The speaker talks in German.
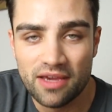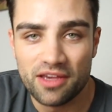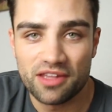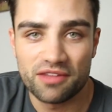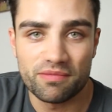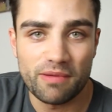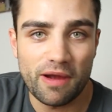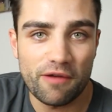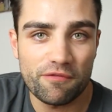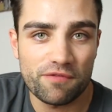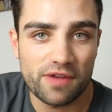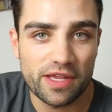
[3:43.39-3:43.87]

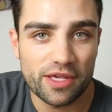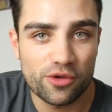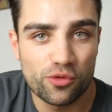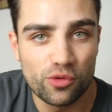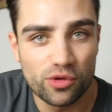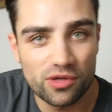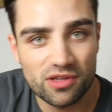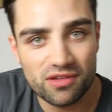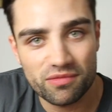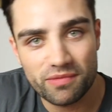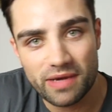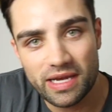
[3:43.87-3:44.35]
Es war vielleicht
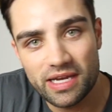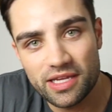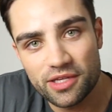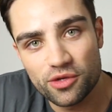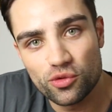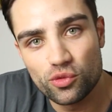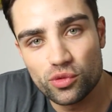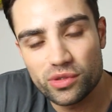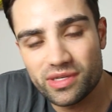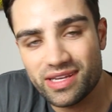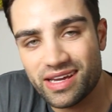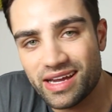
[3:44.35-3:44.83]
kurzweilig
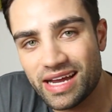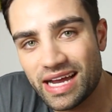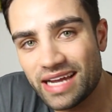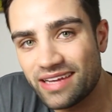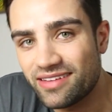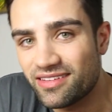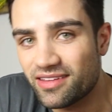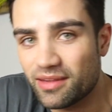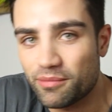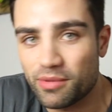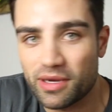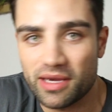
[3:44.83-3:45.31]
ein guter
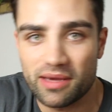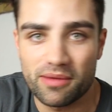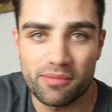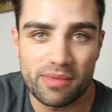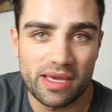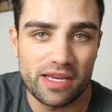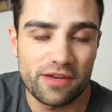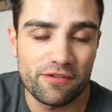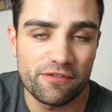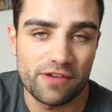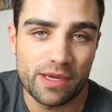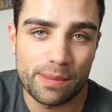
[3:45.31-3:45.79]
Reiz, aber
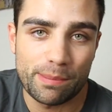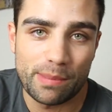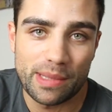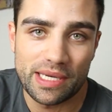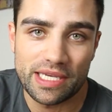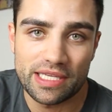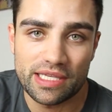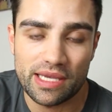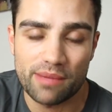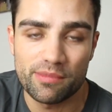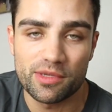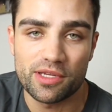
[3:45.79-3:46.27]
im Endeffekt
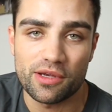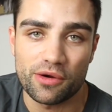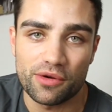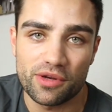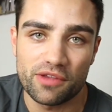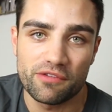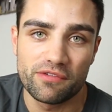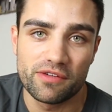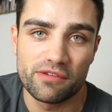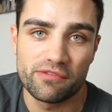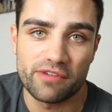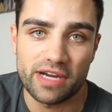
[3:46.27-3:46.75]
bin ich damit auch
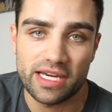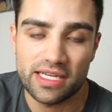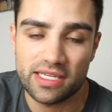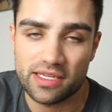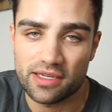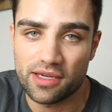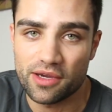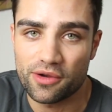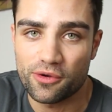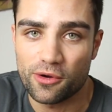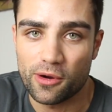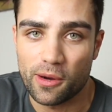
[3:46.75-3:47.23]
nicht viel
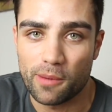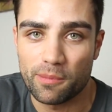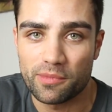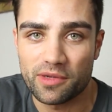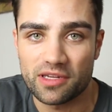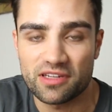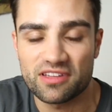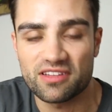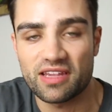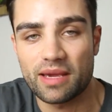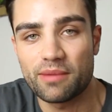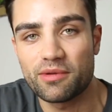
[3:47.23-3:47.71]
weitergekommen.
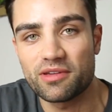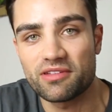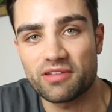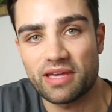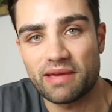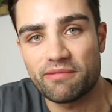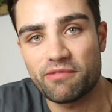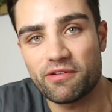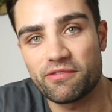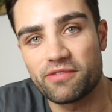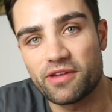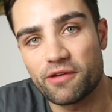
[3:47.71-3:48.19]
Jetzt habe ich es
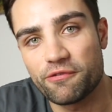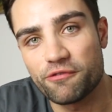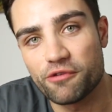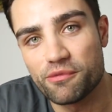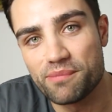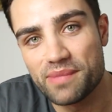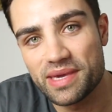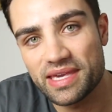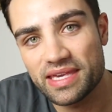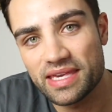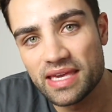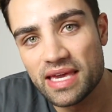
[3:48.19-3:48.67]
einfach wieder für
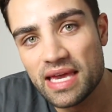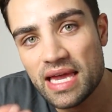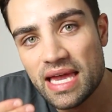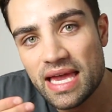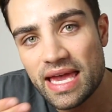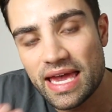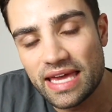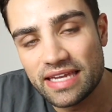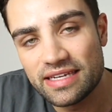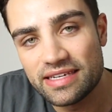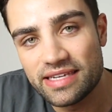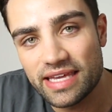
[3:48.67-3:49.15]
mich
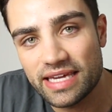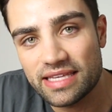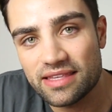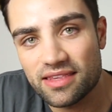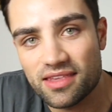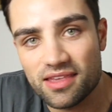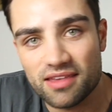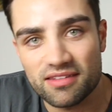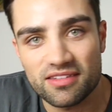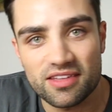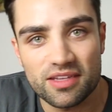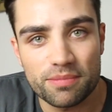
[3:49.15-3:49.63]

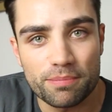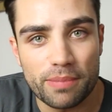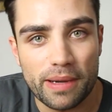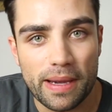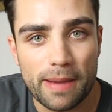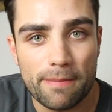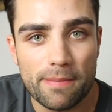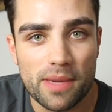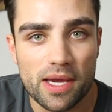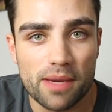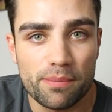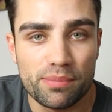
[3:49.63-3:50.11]
entdeckt, dass ich
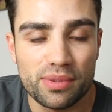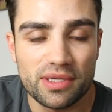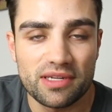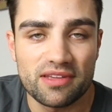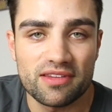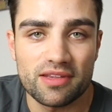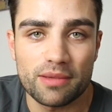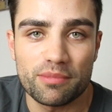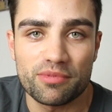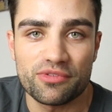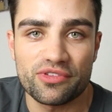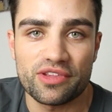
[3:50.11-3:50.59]
beim äh,
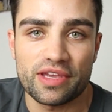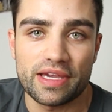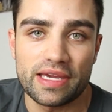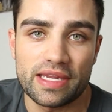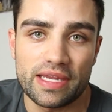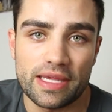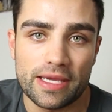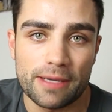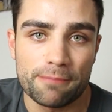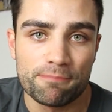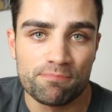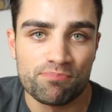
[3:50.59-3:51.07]

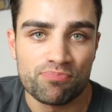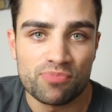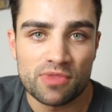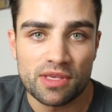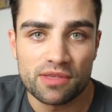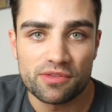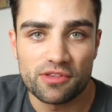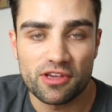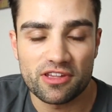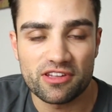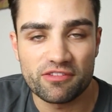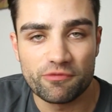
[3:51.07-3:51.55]
Bizeps-Training
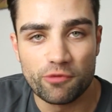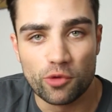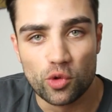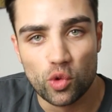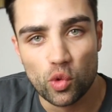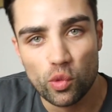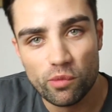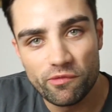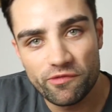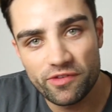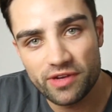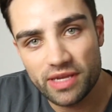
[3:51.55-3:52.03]
das
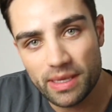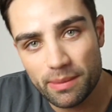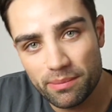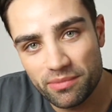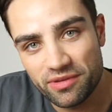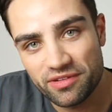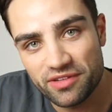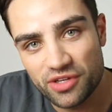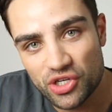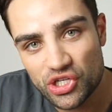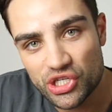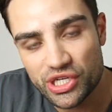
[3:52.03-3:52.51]
Volumen wieder ein
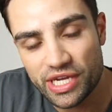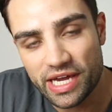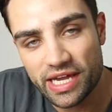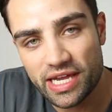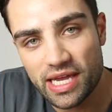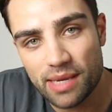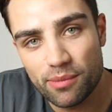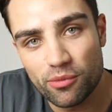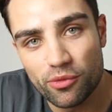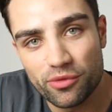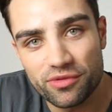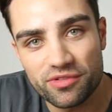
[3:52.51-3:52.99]
bisschen
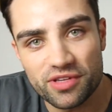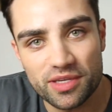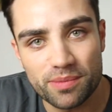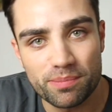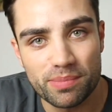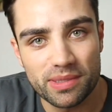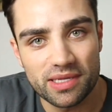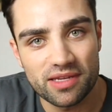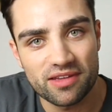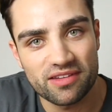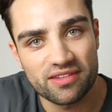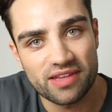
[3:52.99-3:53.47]
steigern muss.
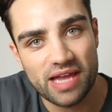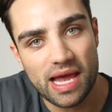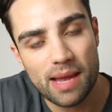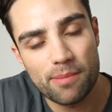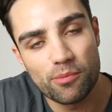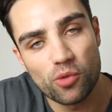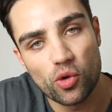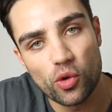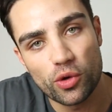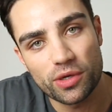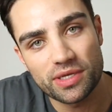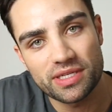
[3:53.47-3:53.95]
Ich bin jetzt nach
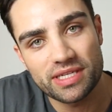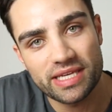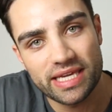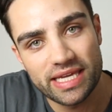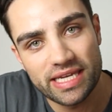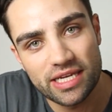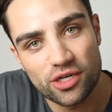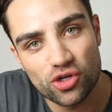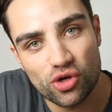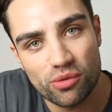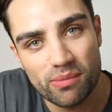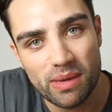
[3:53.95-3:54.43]
dem
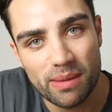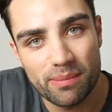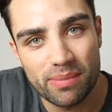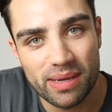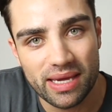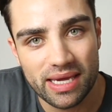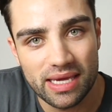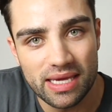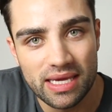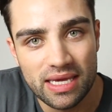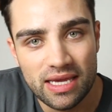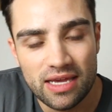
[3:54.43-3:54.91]
Rückentraining nochmal
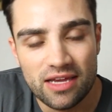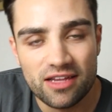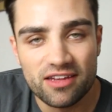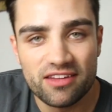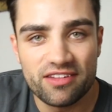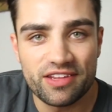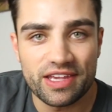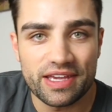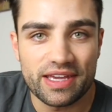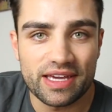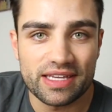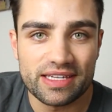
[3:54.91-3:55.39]
bei
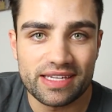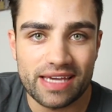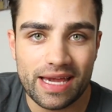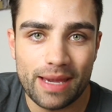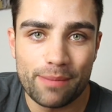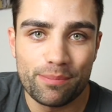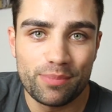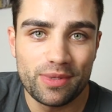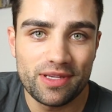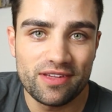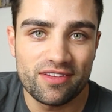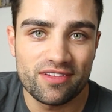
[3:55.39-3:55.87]
circa
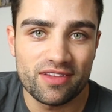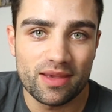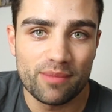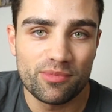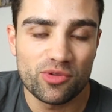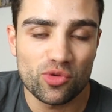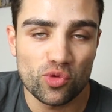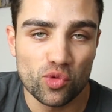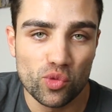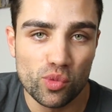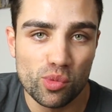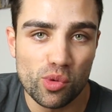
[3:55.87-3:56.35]
drei
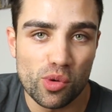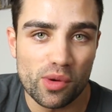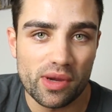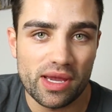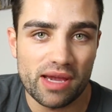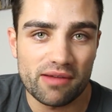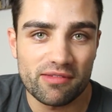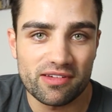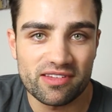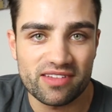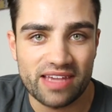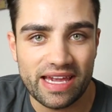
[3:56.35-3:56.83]
Bizepsübungen,
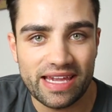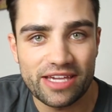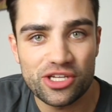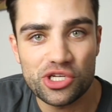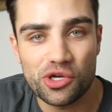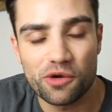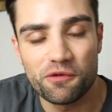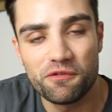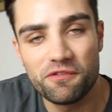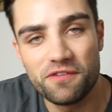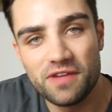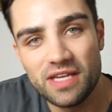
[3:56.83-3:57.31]
ja, was eigentlich
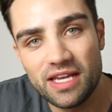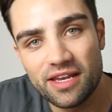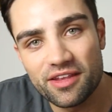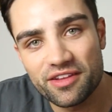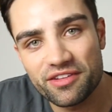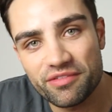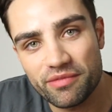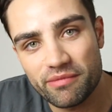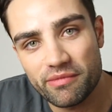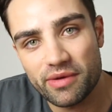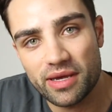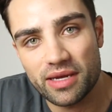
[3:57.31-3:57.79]
schon viel
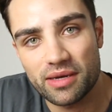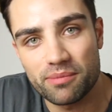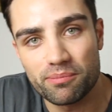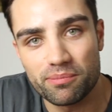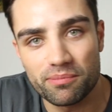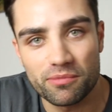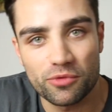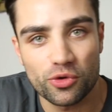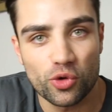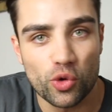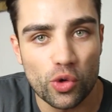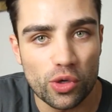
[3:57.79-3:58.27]
ist, wenn man
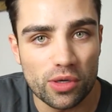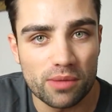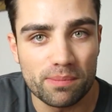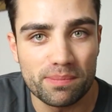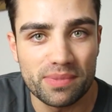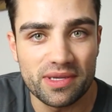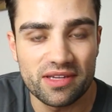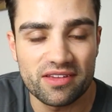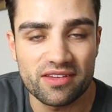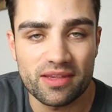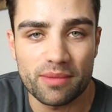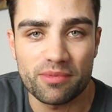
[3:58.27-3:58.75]
einen
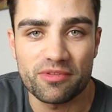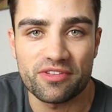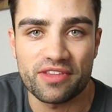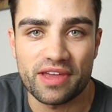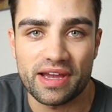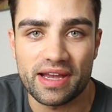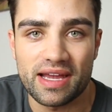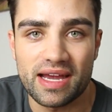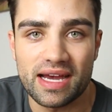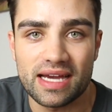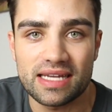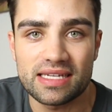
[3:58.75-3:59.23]

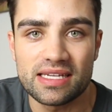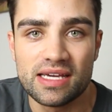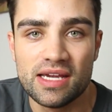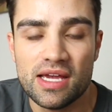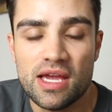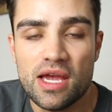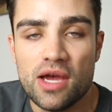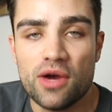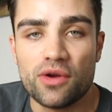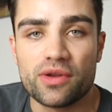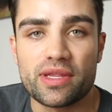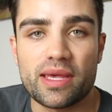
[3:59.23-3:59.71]
Rücken-Bizeps-Tag hat.
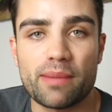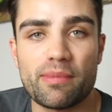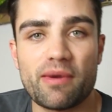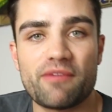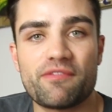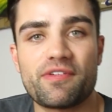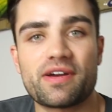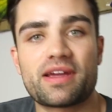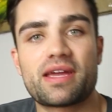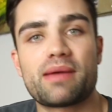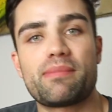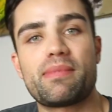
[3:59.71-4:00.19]
Und ich habe
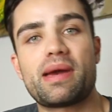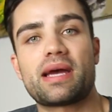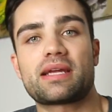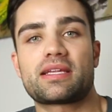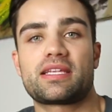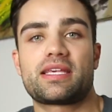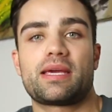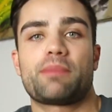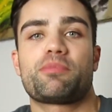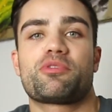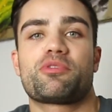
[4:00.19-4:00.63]
einfach gemerkt, ich